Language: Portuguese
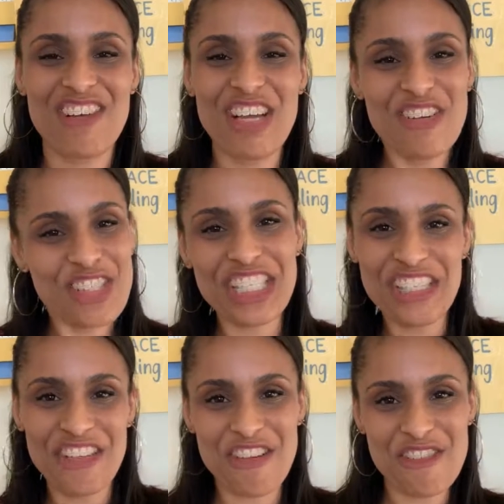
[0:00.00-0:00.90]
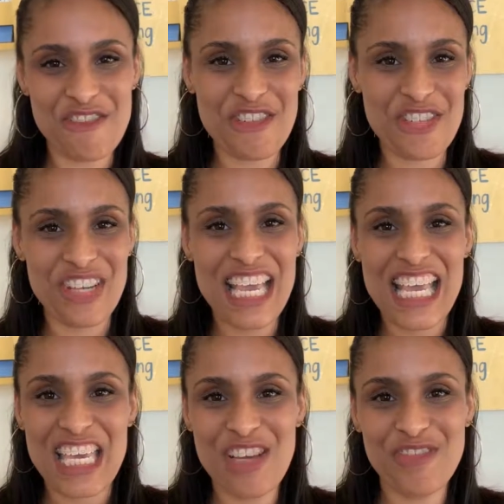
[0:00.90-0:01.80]
Então é hoje aqui no nosso curso
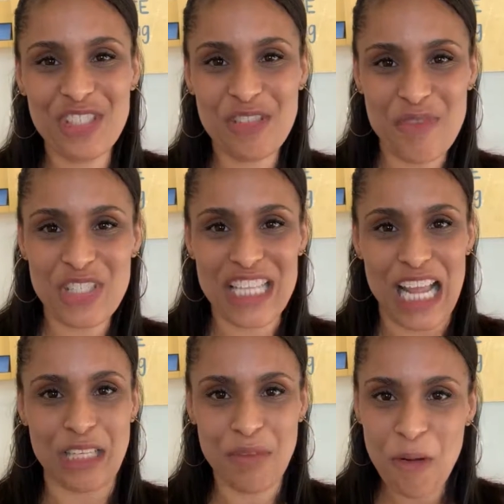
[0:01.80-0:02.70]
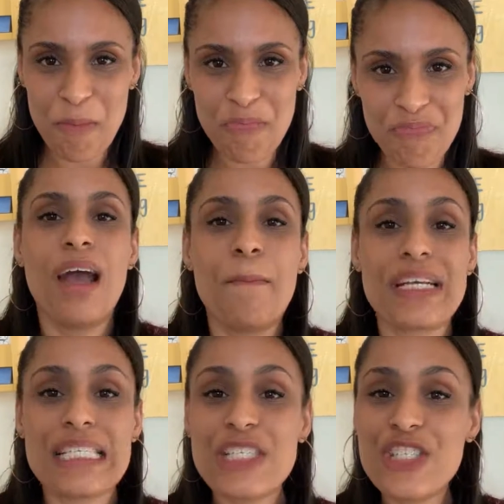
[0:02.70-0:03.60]
que eu vou te mostrar, tá bom?
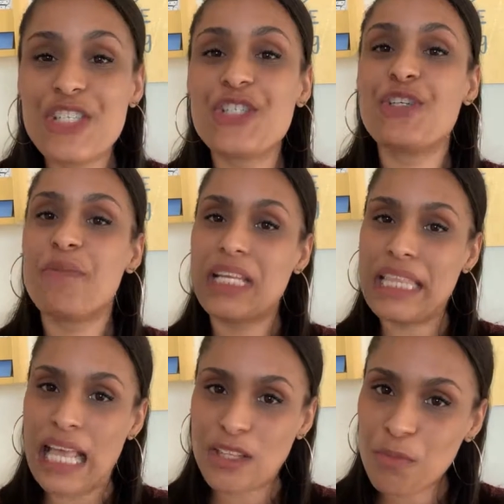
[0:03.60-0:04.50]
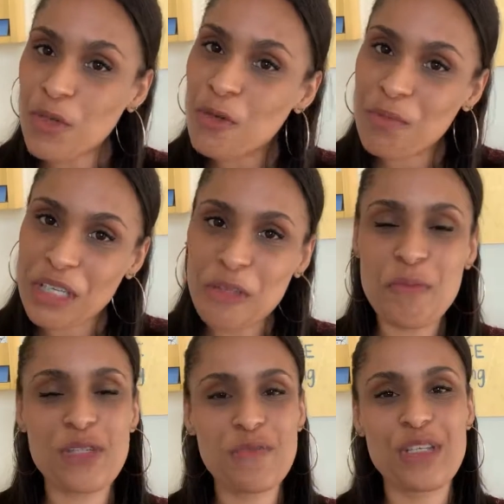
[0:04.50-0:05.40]
Mas antes da gente ir para a tela do meu
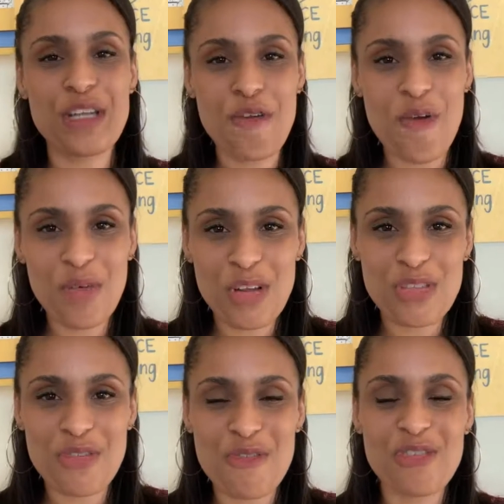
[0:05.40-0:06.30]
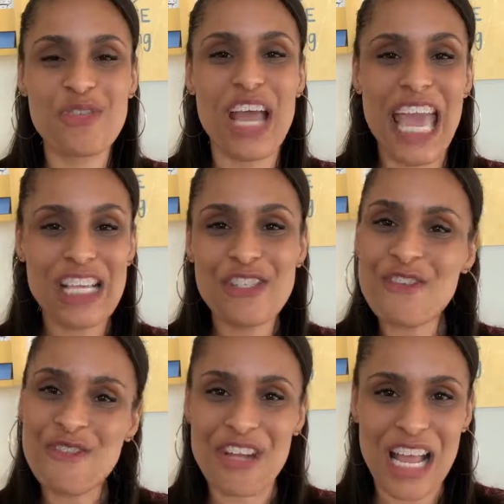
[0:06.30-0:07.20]
computador para te mostrar como o nosso curso é
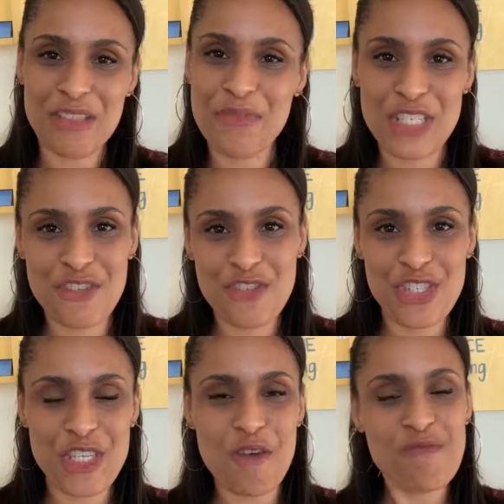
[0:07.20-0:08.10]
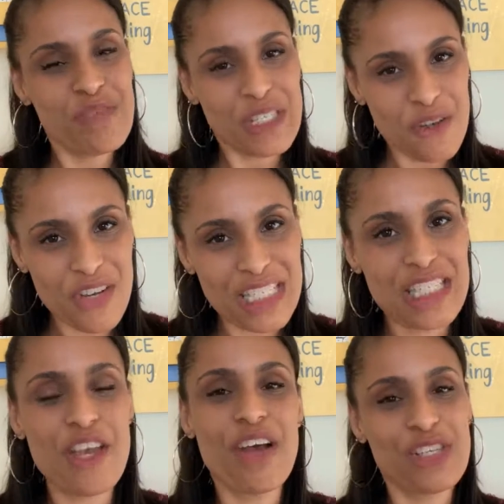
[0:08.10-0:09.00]
estruturado, eu preciso te dizer algumas
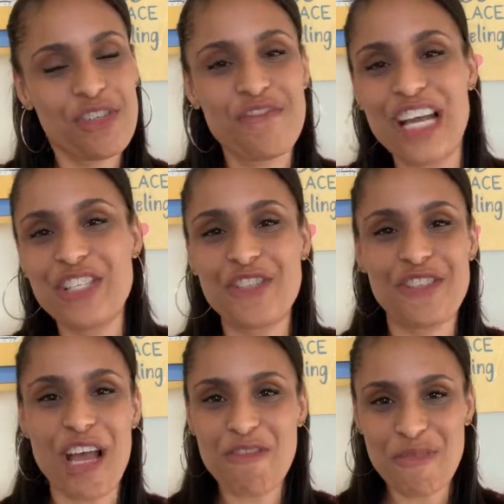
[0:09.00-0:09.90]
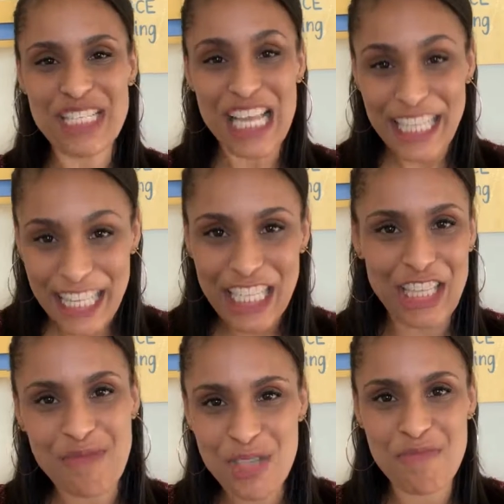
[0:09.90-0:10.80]
coisas que eu acho que vai te ajudar a começar a
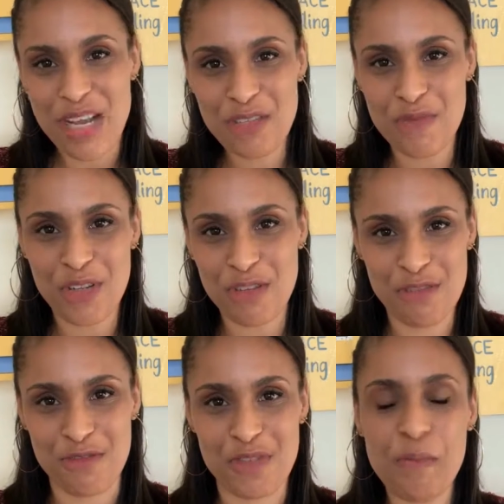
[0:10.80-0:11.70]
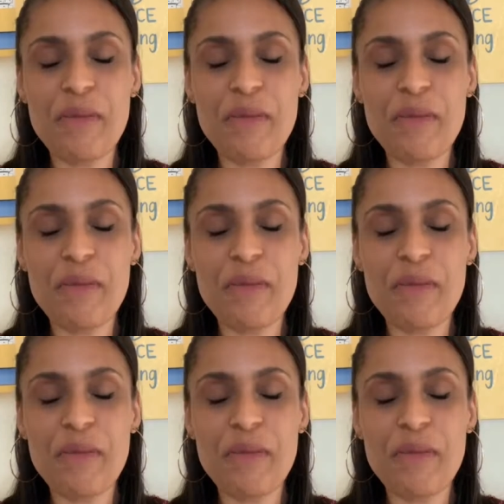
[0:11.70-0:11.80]
entender muito mais sobre o nosso curso.